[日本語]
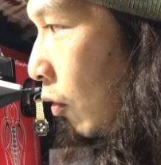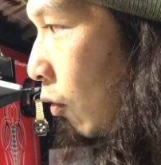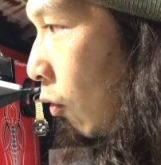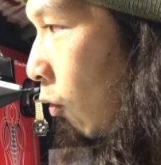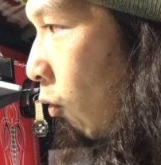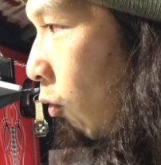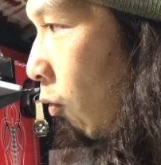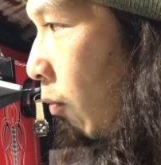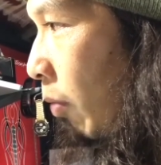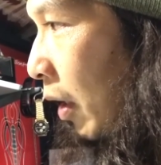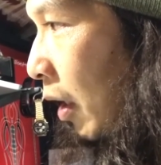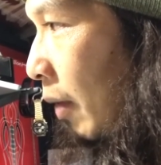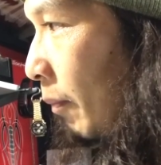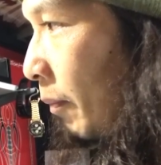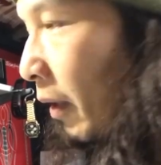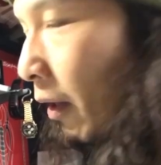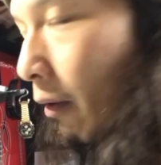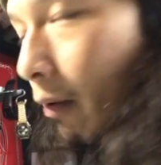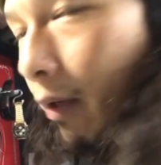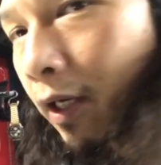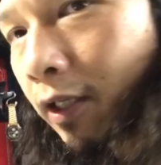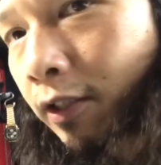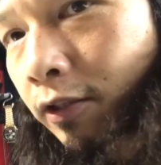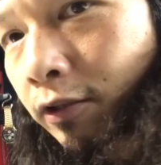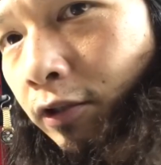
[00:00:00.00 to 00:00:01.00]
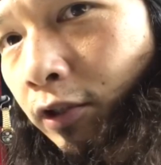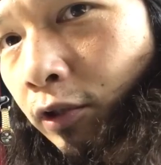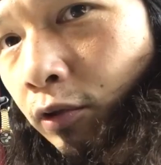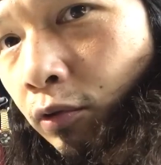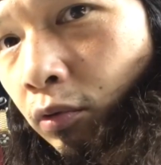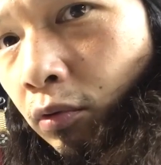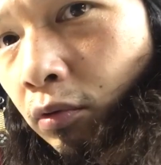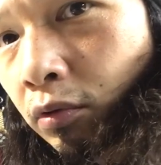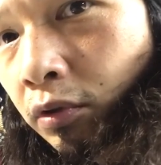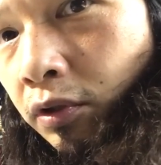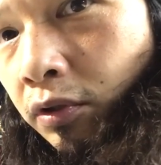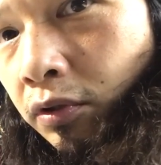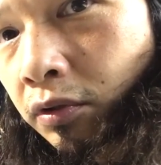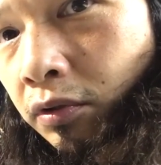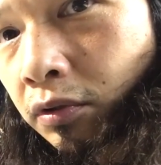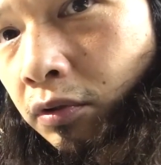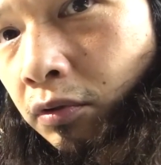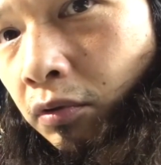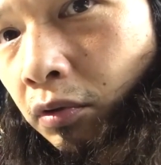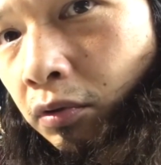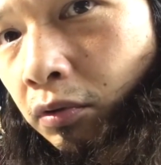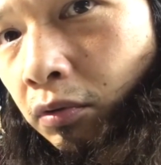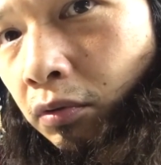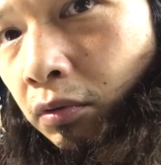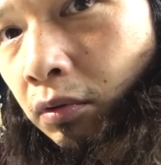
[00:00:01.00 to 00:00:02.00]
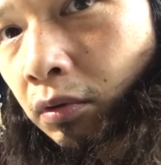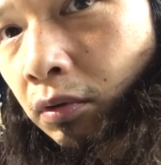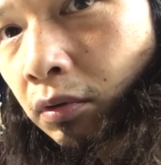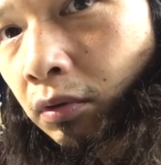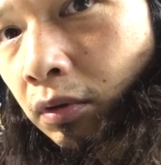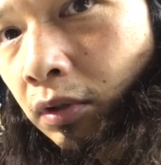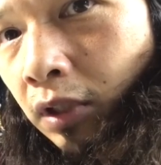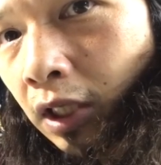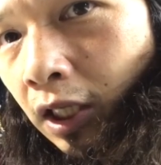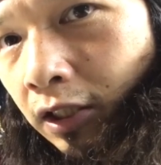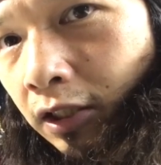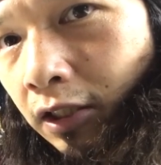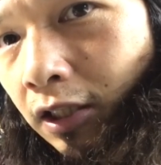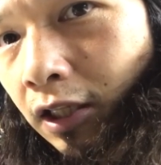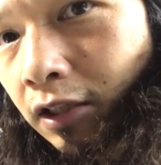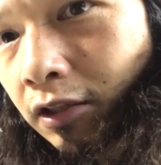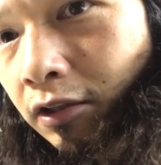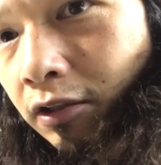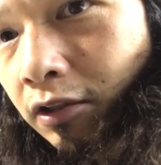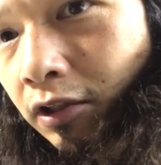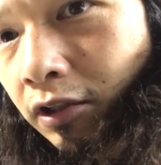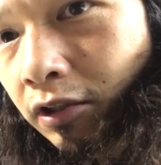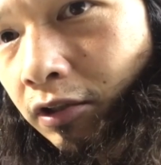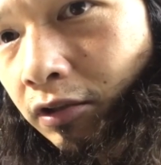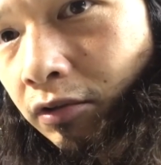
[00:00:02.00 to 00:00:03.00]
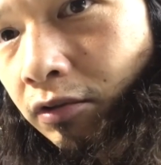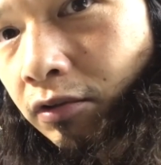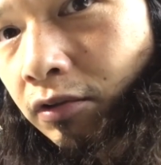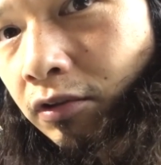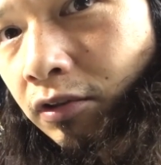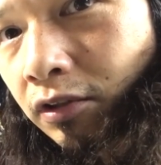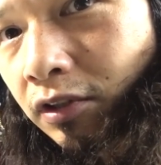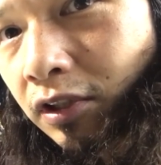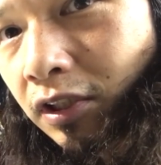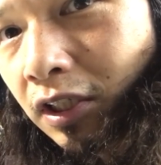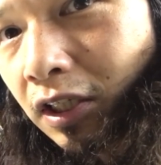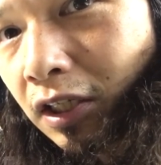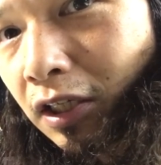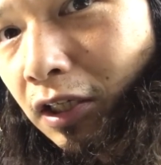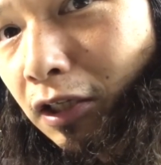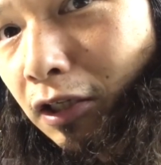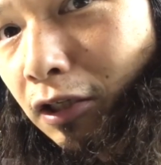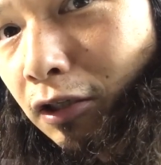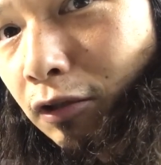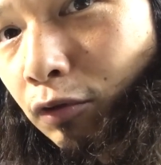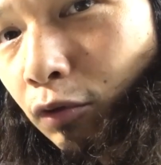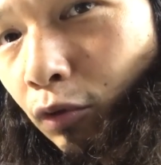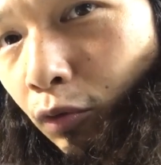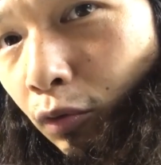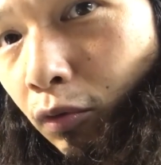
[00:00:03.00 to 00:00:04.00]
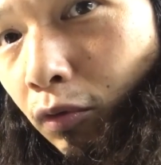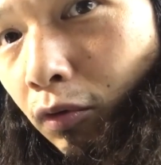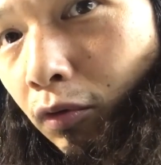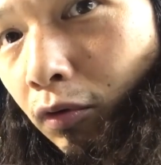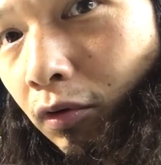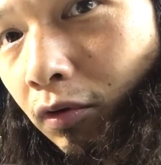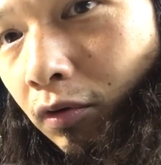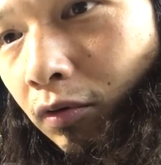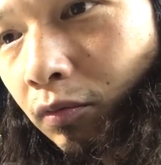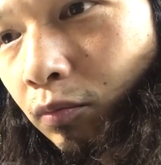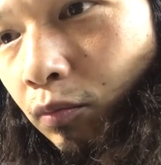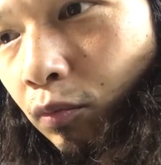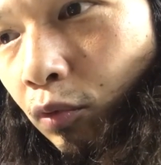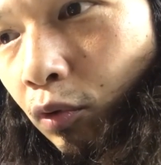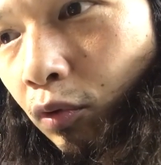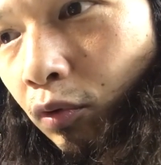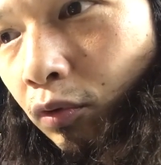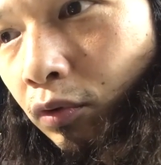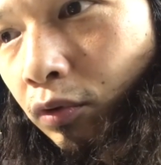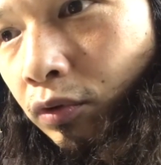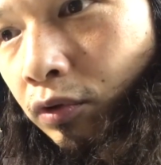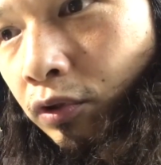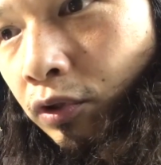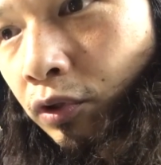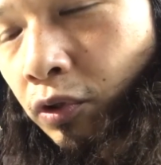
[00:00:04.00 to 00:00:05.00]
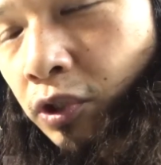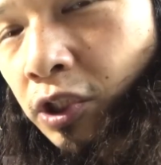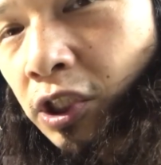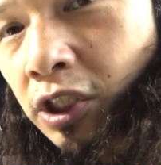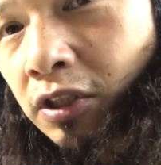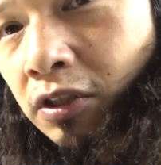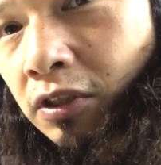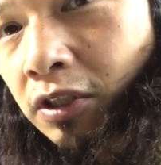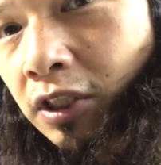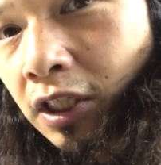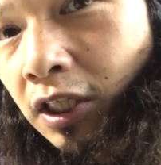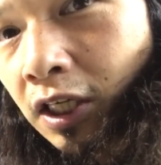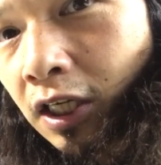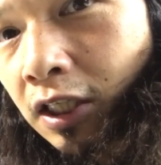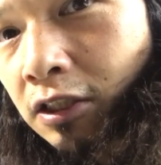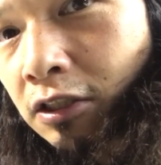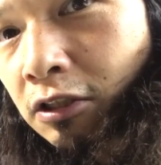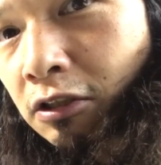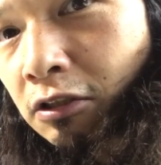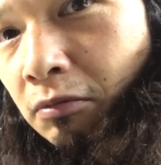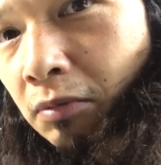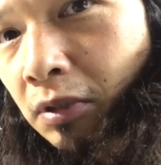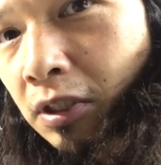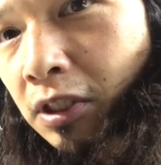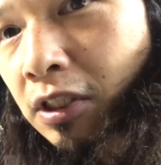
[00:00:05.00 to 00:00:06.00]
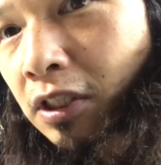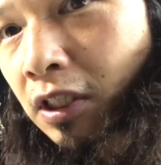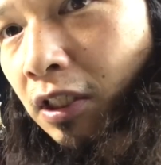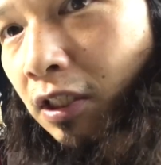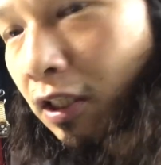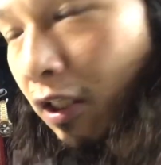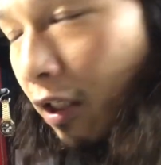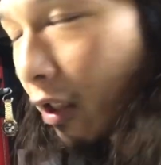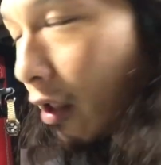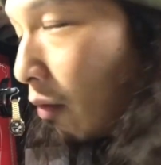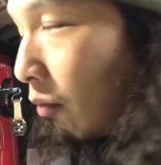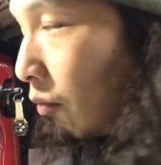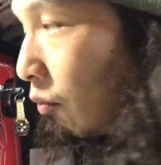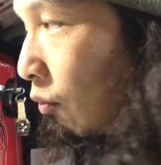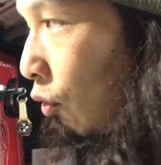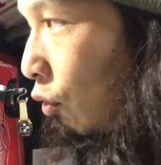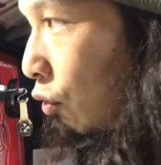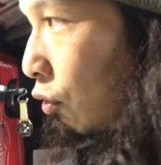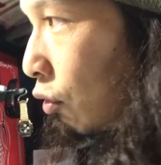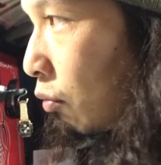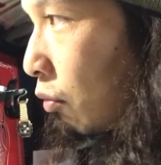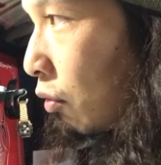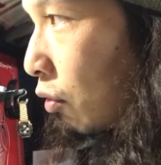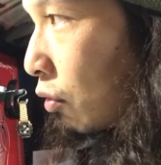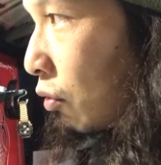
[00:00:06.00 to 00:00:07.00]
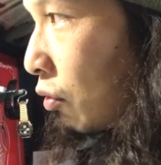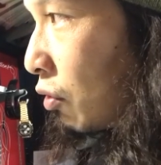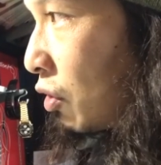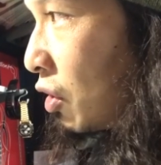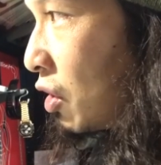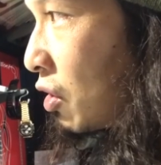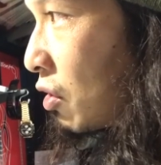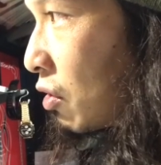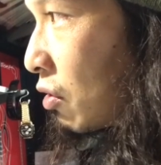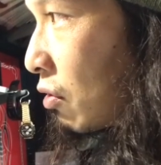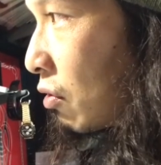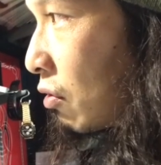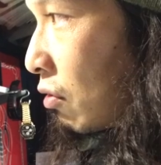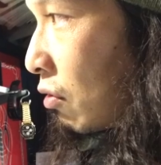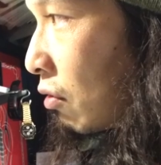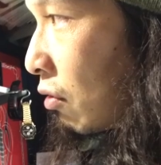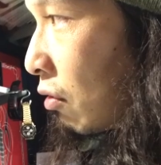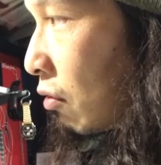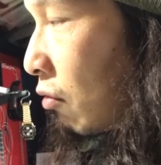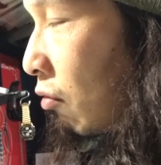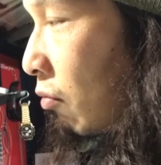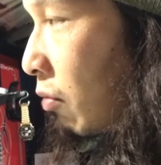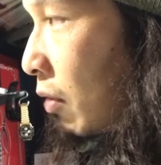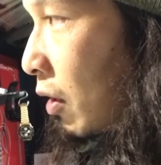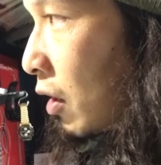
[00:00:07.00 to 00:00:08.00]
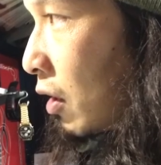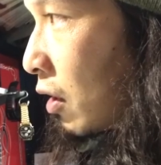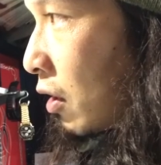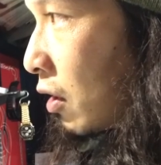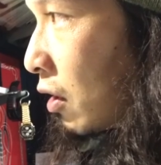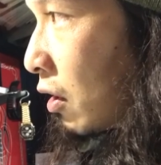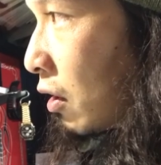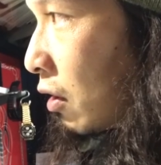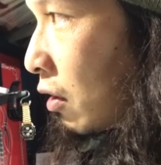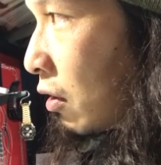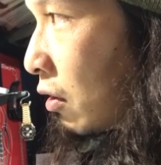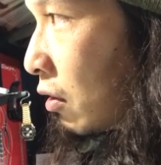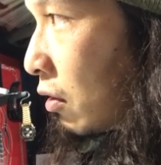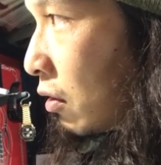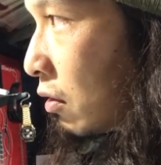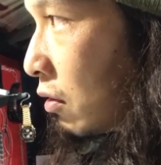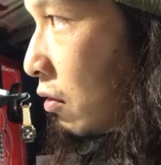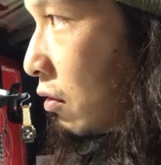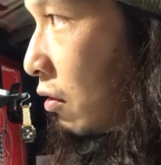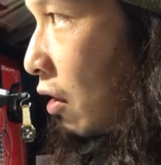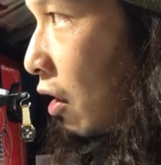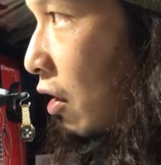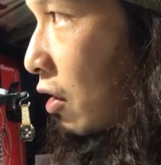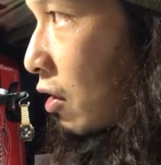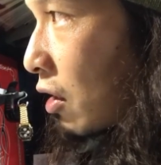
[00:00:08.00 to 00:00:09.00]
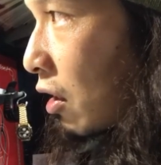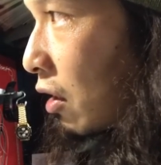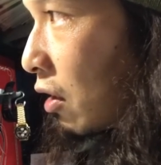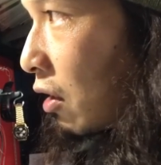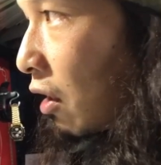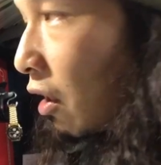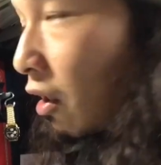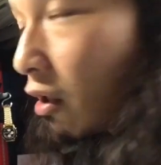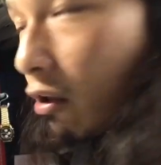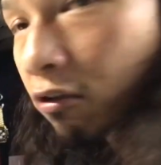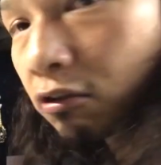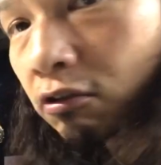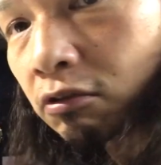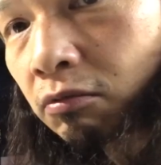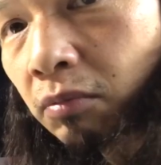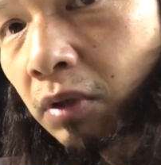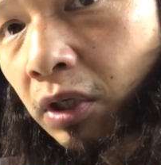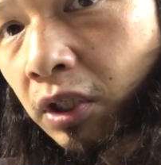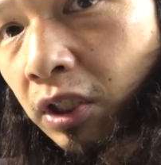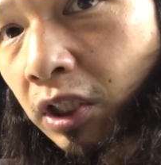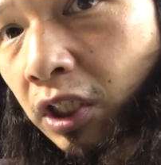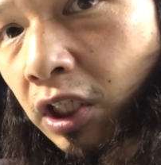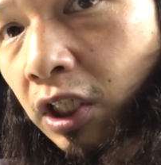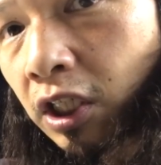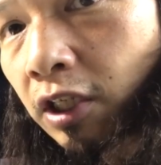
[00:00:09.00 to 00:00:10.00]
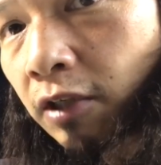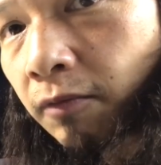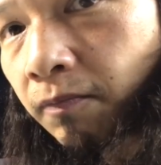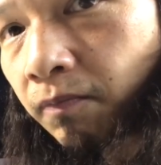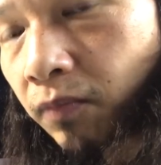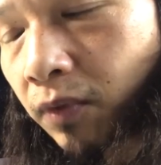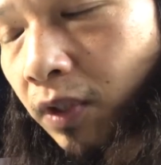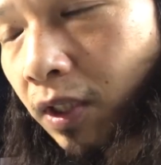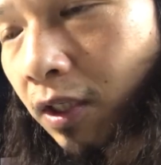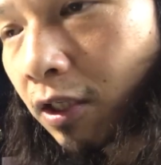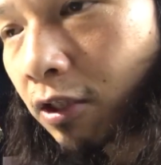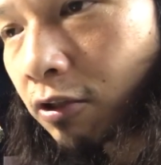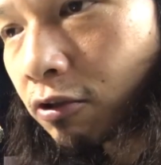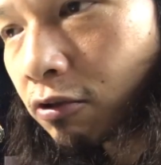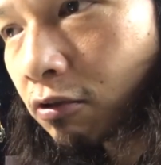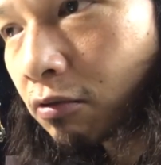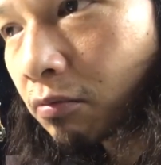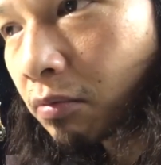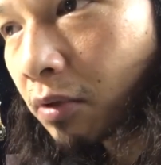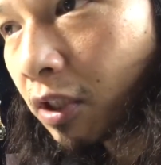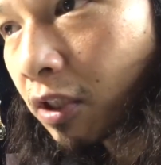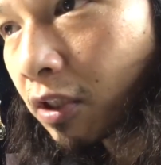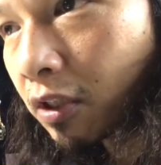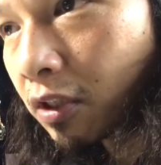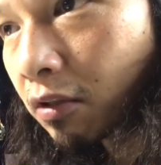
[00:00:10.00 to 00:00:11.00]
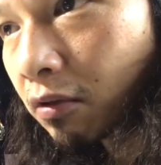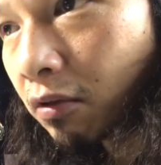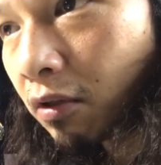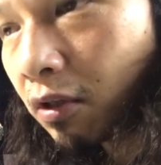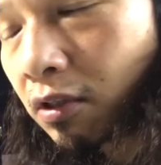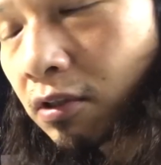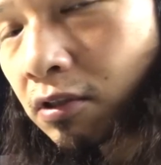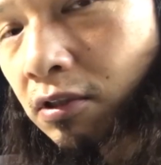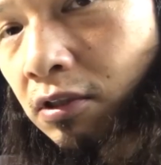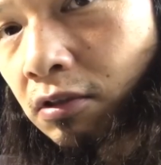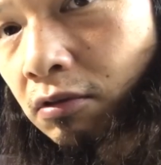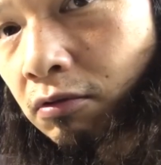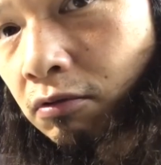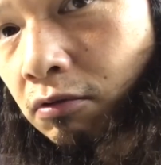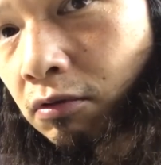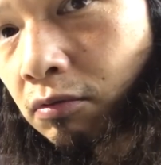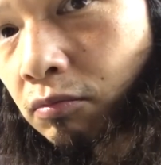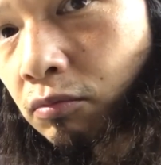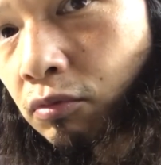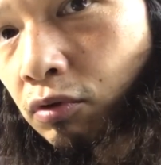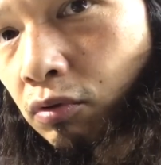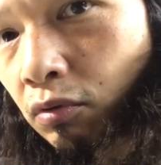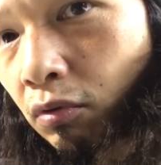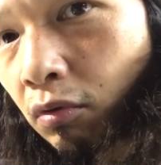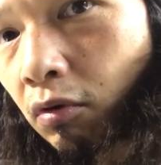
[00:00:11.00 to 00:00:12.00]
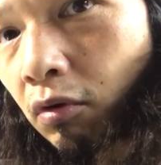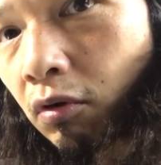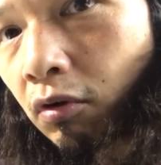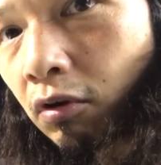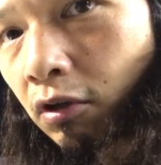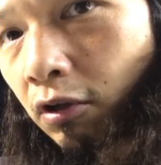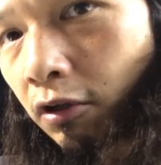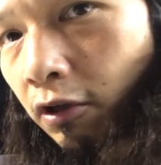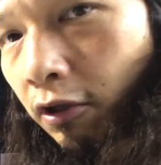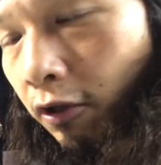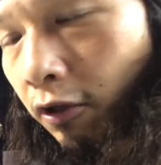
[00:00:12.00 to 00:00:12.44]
オーバーパワーってこういうことなんだっていうのをもう如実に感じましたね。もともと25馬力ぐらいしかない車に70馬力のエンジンを積むと、も